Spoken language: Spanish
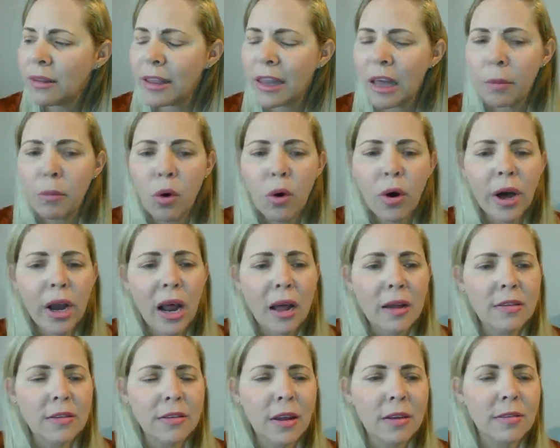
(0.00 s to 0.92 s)
Te damos
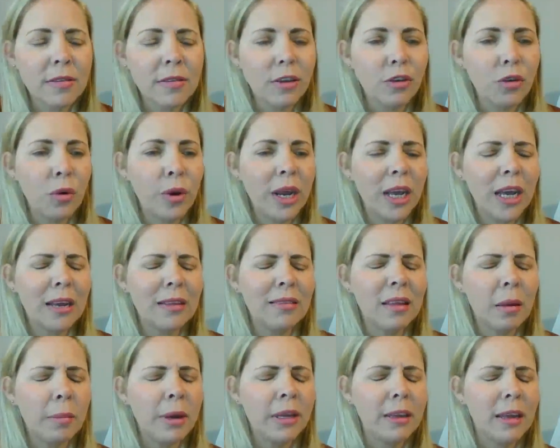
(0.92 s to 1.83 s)
gracias, Señor, en
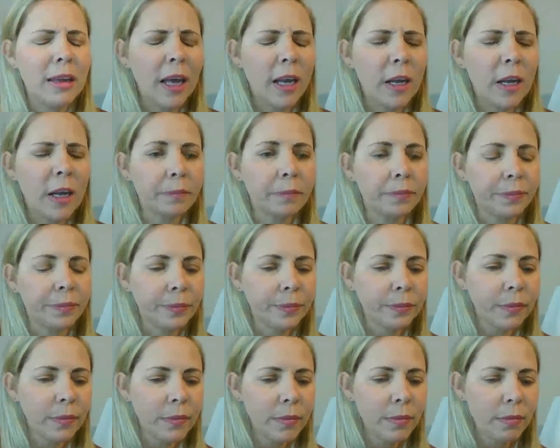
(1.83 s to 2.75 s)
esta mañana.
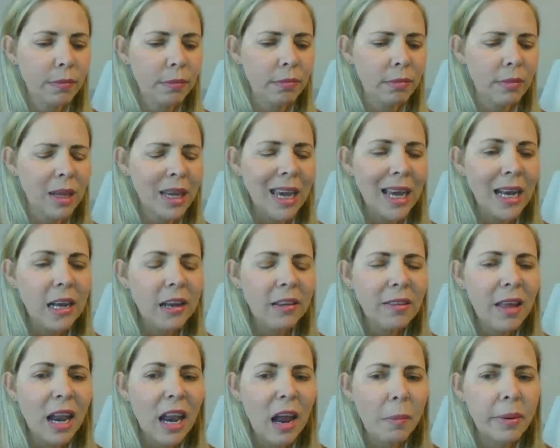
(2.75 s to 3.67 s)
Qué
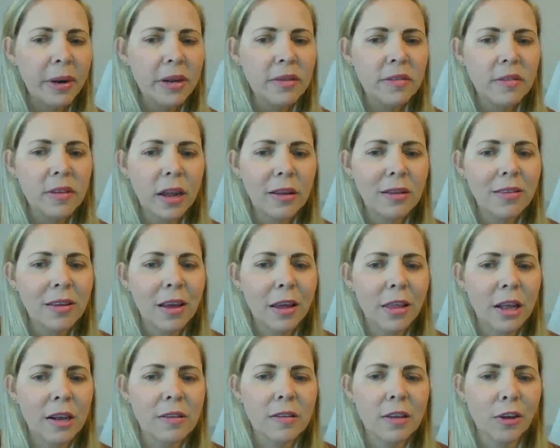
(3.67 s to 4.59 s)
linda es la
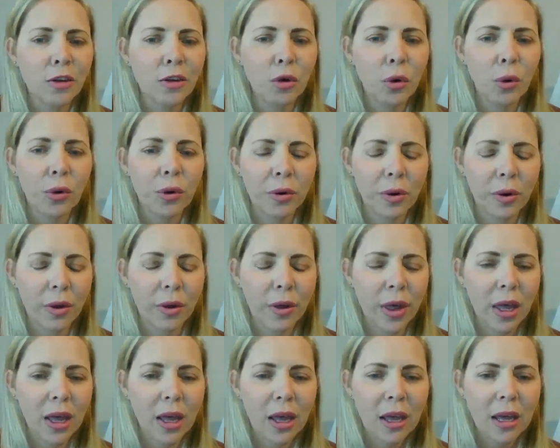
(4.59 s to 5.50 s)
presencia del Señor.
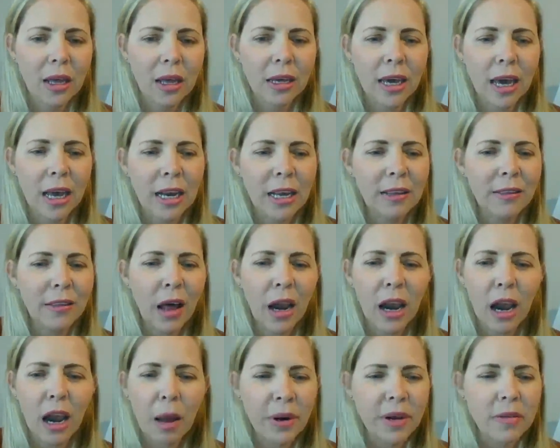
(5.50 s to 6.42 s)
Qué
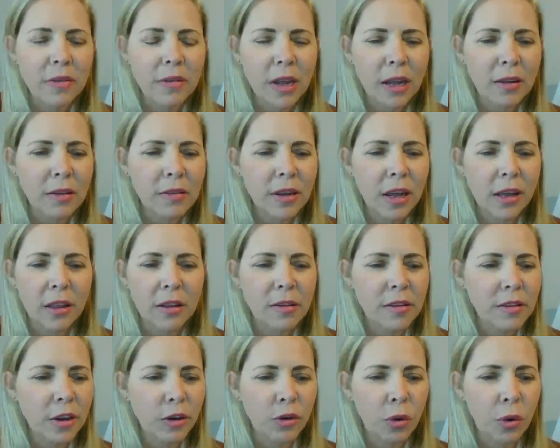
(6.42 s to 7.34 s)
linda es la presencia
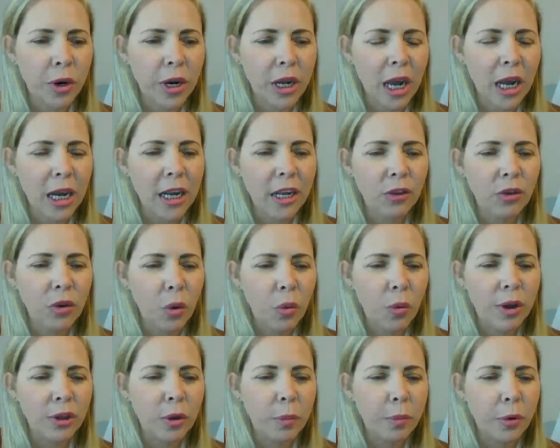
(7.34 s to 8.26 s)
del Señor. Qué
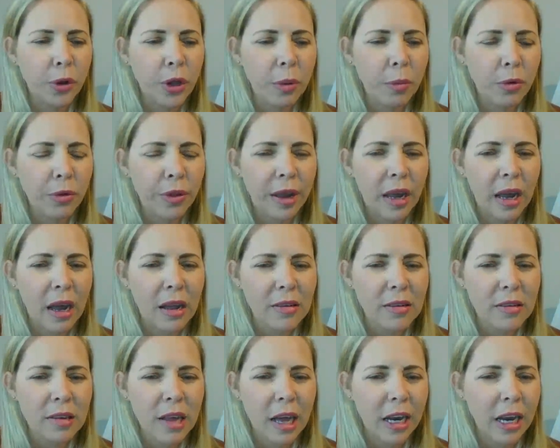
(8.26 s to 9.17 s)
lindo cuando podemos
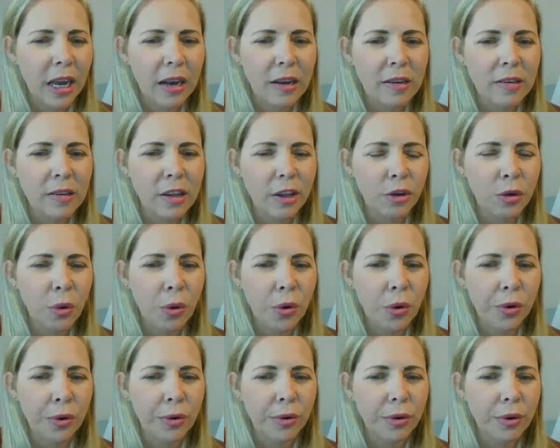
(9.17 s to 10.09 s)
descansar en el
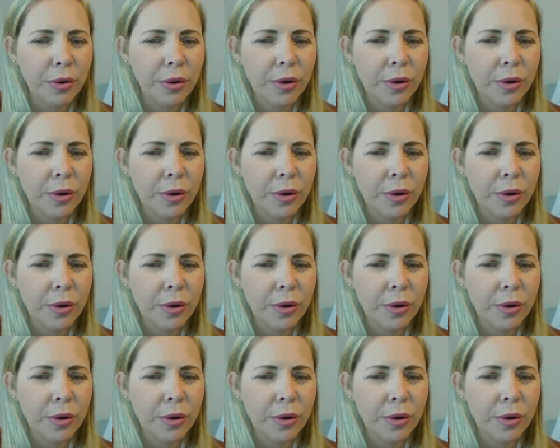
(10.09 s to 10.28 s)
Señor.